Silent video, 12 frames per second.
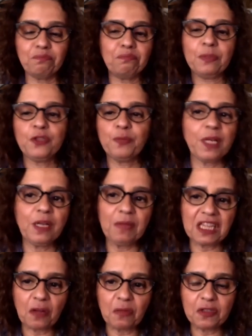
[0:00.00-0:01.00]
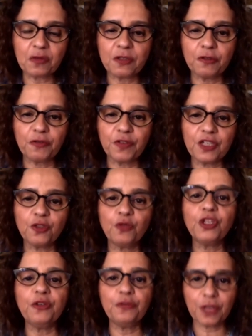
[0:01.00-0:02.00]
experimentar uma situação diferente no
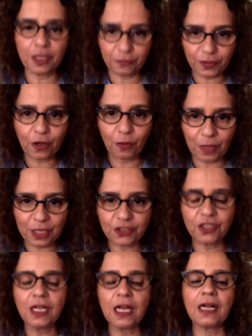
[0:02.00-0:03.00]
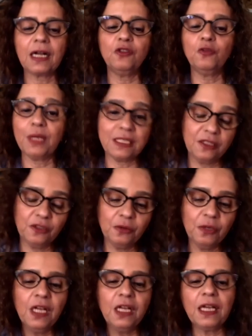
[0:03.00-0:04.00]
Rio, que finalmente no
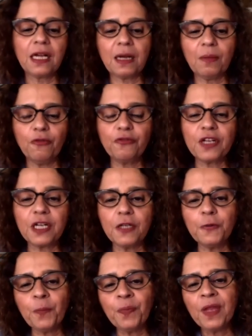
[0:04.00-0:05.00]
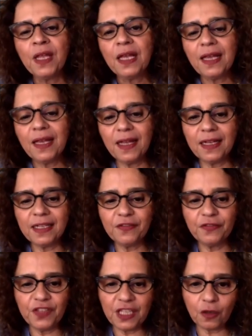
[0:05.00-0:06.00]
Brasil, e acabou ficando, ele
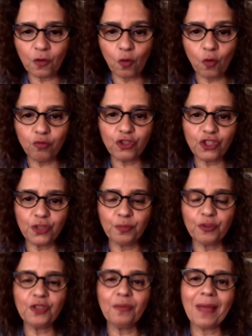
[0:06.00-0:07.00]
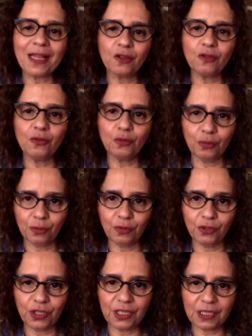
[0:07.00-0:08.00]
vinha com um tipo de método
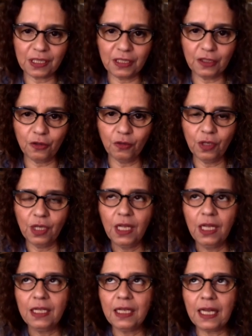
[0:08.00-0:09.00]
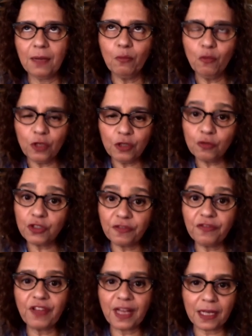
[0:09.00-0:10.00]
de ensino que era muito
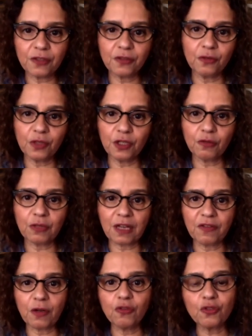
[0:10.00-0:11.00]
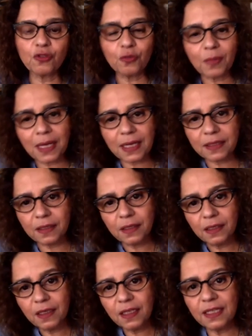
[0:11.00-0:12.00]
diverso do que eu estava acostumada
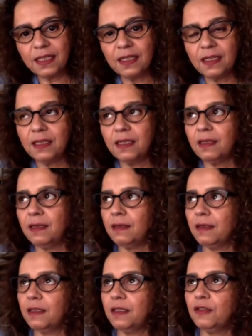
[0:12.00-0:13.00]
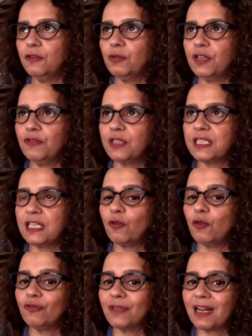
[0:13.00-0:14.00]
e, e do que você
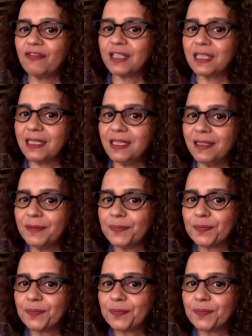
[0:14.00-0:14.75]
encontrava aqui.